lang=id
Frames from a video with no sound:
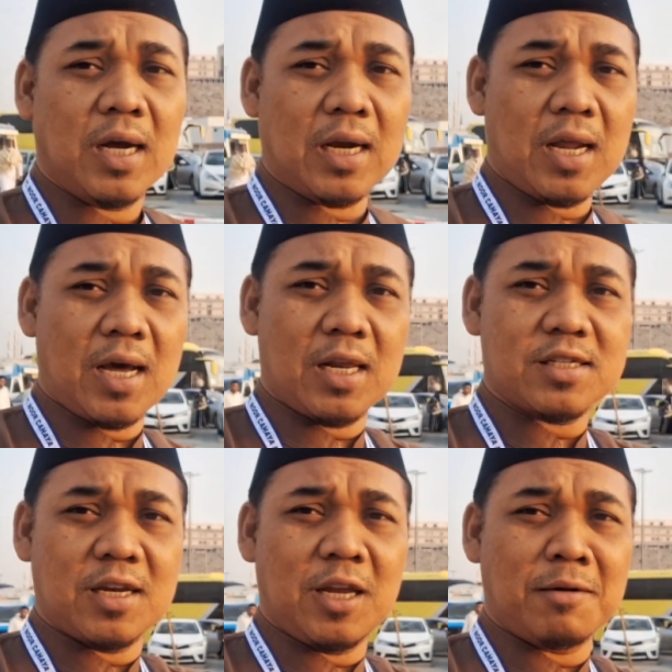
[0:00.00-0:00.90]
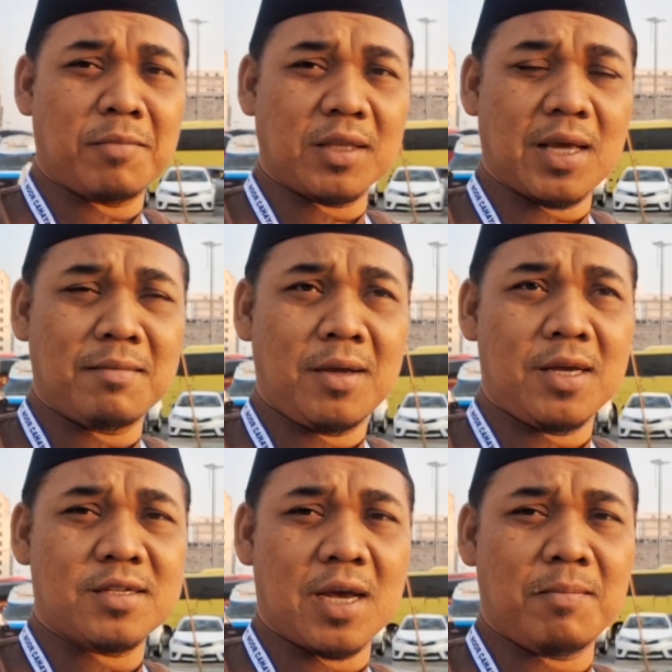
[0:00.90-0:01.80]
Karena alasan yang
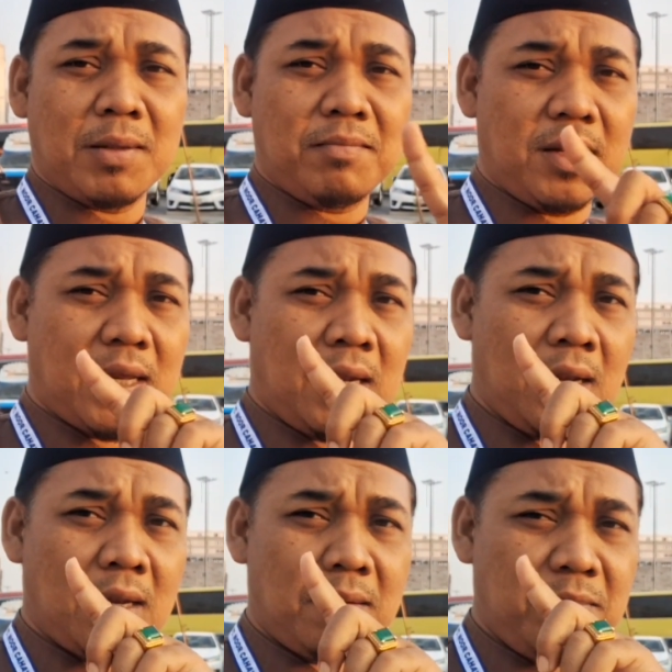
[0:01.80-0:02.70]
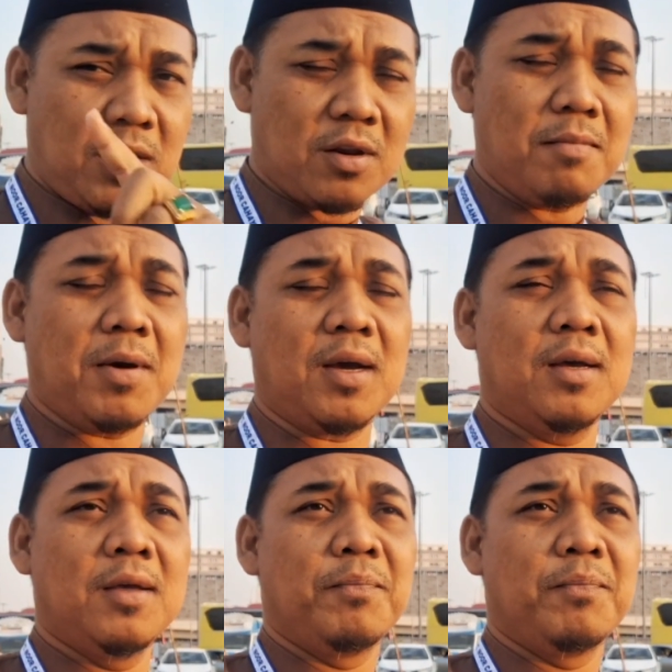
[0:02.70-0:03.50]
pertama sahabat Bilal bin Rabah